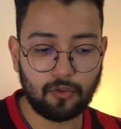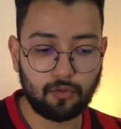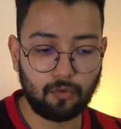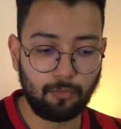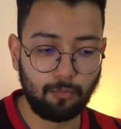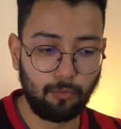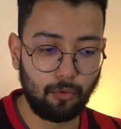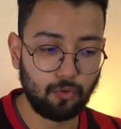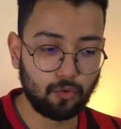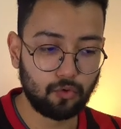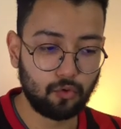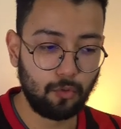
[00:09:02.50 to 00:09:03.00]
com
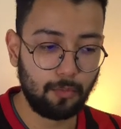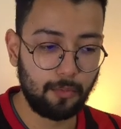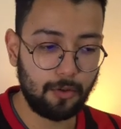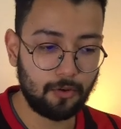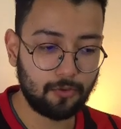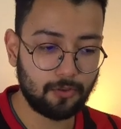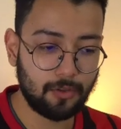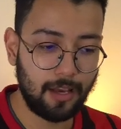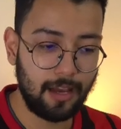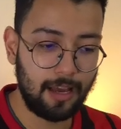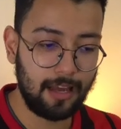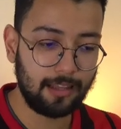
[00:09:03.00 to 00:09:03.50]
bons
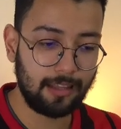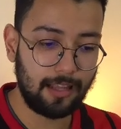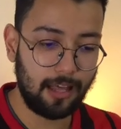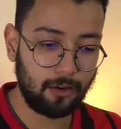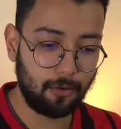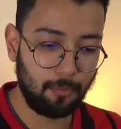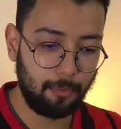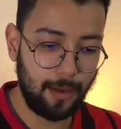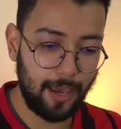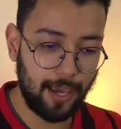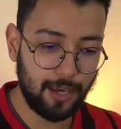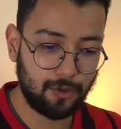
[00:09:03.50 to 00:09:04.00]
números lá
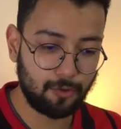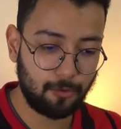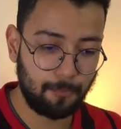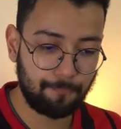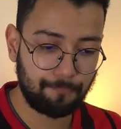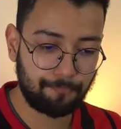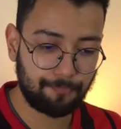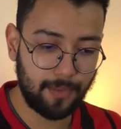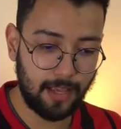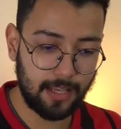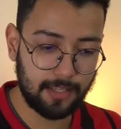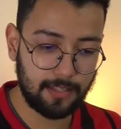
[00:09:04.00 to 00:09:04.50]
no México
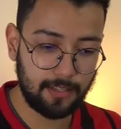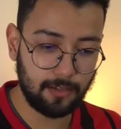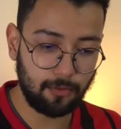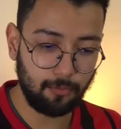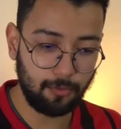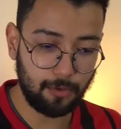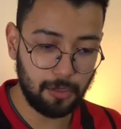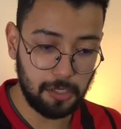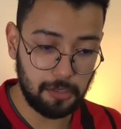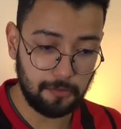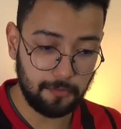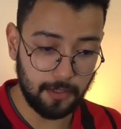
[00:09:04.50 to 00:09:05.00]
na
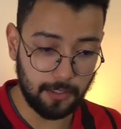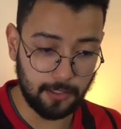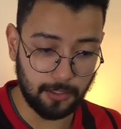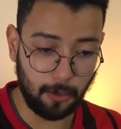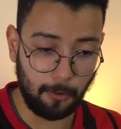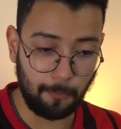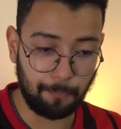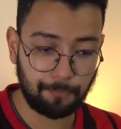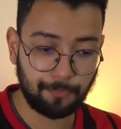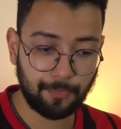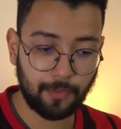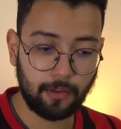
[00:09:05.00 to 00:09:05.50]
segunda
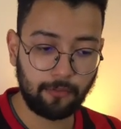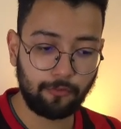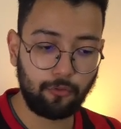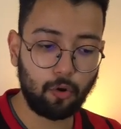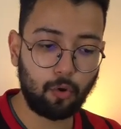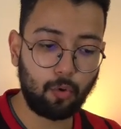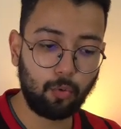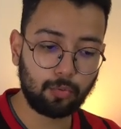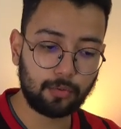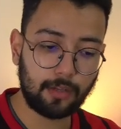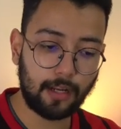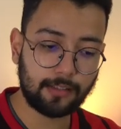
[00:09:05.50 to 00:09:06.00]
divisão. Foi
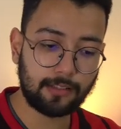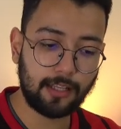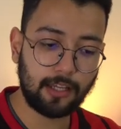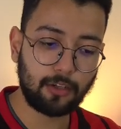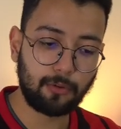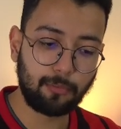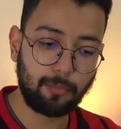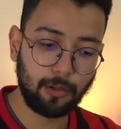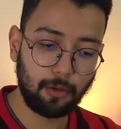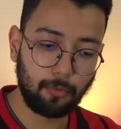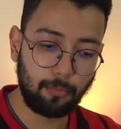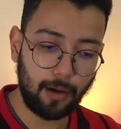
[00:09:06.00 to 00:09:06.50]

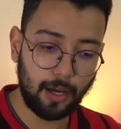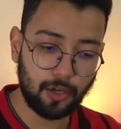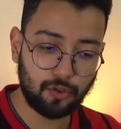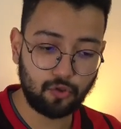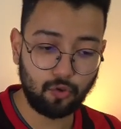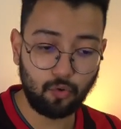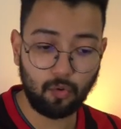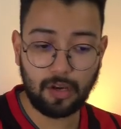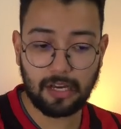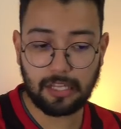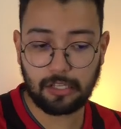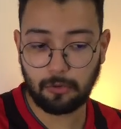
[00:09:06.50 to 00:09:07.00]
contratado pelo
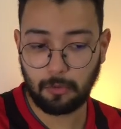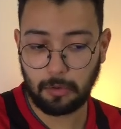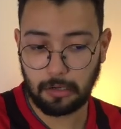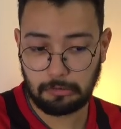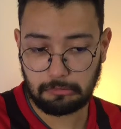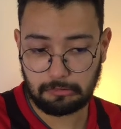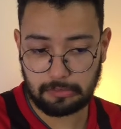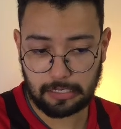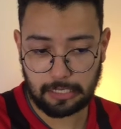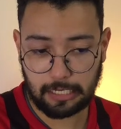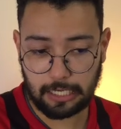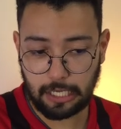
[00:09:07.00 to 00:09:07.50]
Pachuca no ano
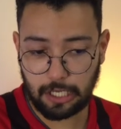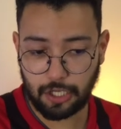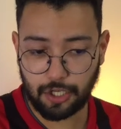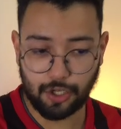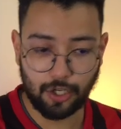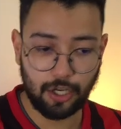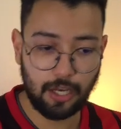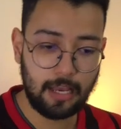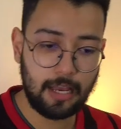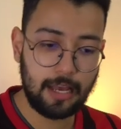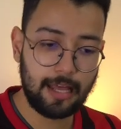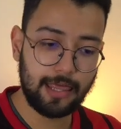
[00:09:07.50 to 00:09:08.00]

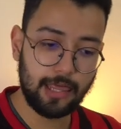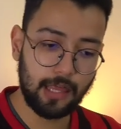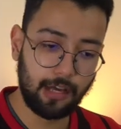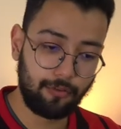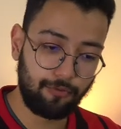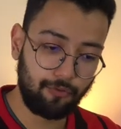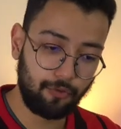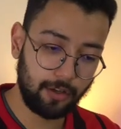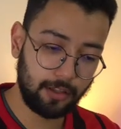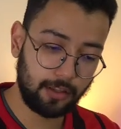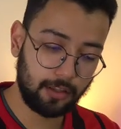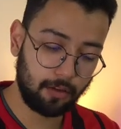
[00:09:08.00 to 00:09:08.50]
seguinte, não
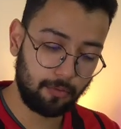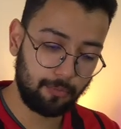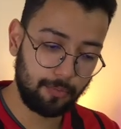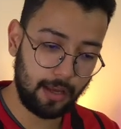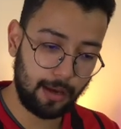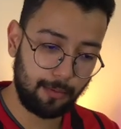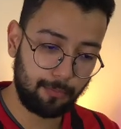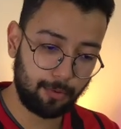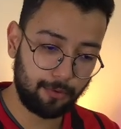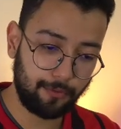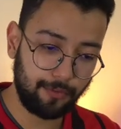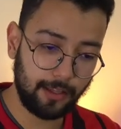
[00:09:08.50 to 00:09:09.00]
foi tão bem
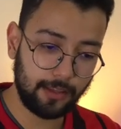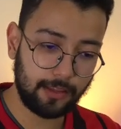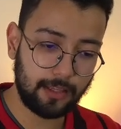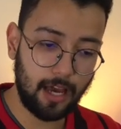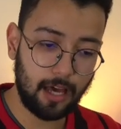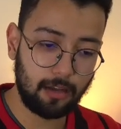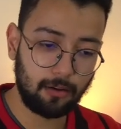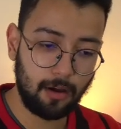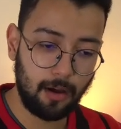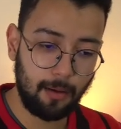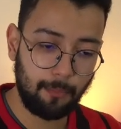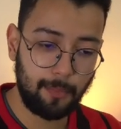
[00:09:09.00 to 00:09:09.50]

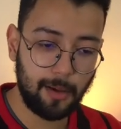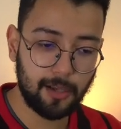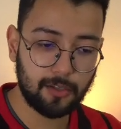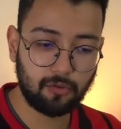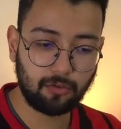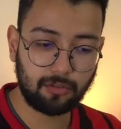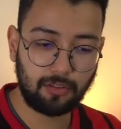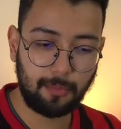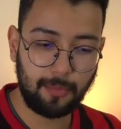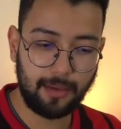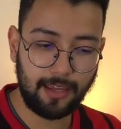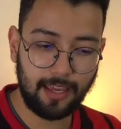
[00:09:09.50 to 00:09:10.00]
aproveitado,
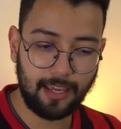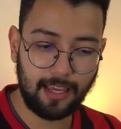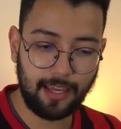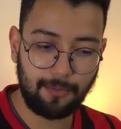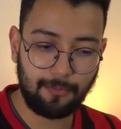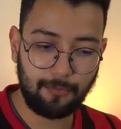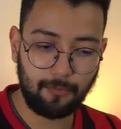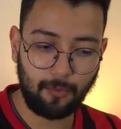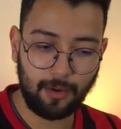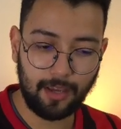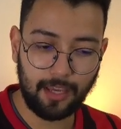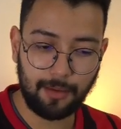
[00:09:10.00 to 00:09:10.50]
passou também
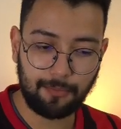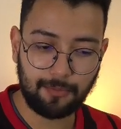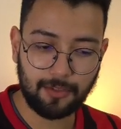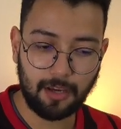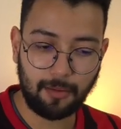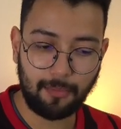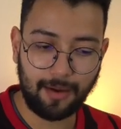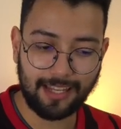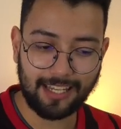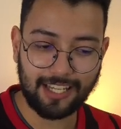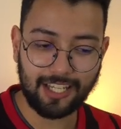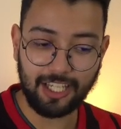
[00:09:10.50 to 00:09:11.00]
em uma equipe
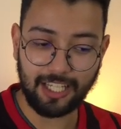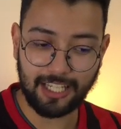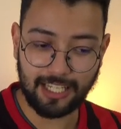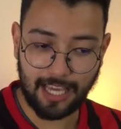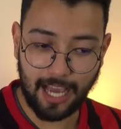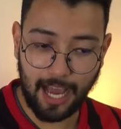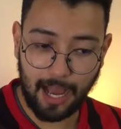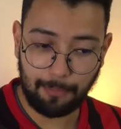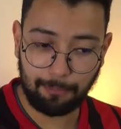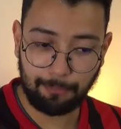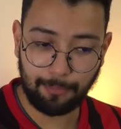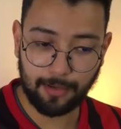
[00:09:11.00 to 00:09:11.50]
chamada
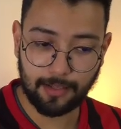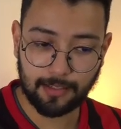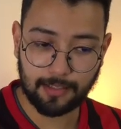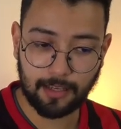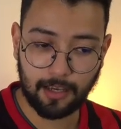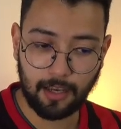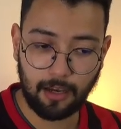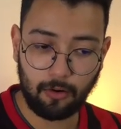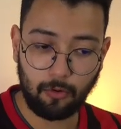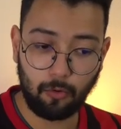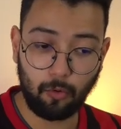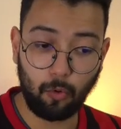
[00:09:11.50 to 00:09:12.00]
Chiapas
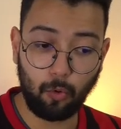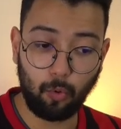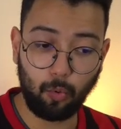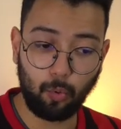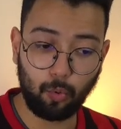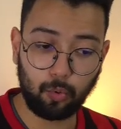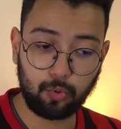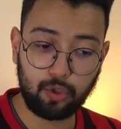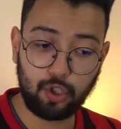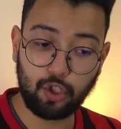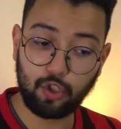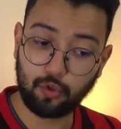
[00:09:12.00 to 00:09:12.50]
ou
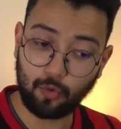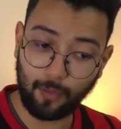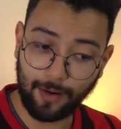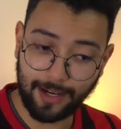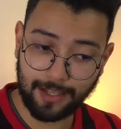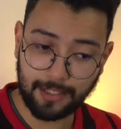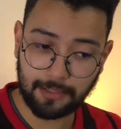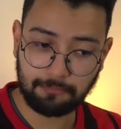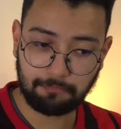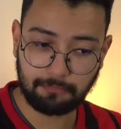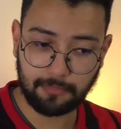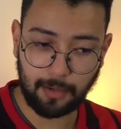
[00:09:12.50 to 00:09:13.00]

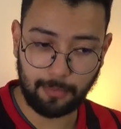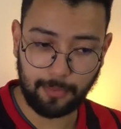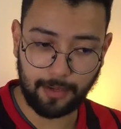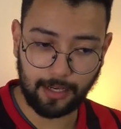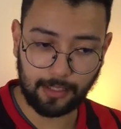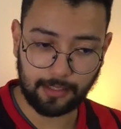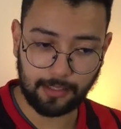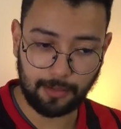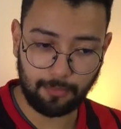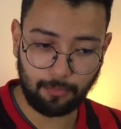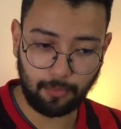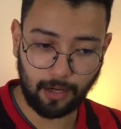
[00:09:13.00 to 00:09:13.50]
Tijuana, também
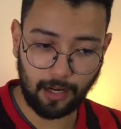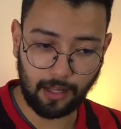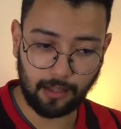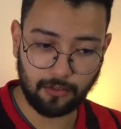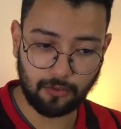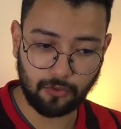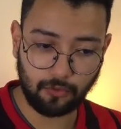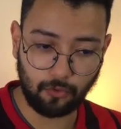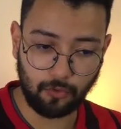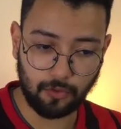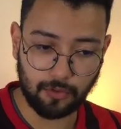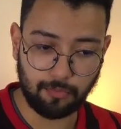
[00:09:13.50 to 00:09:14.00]
na temporada
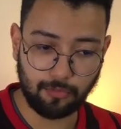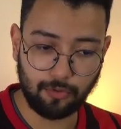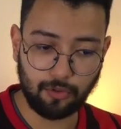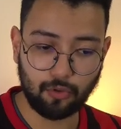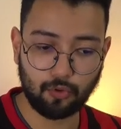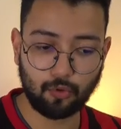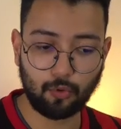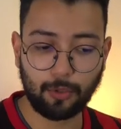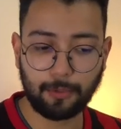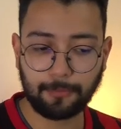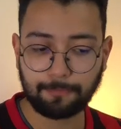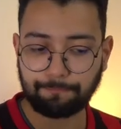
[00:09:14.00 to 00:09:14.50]
de
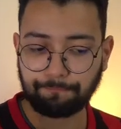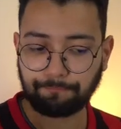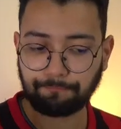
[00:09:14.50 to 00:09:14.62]
2018,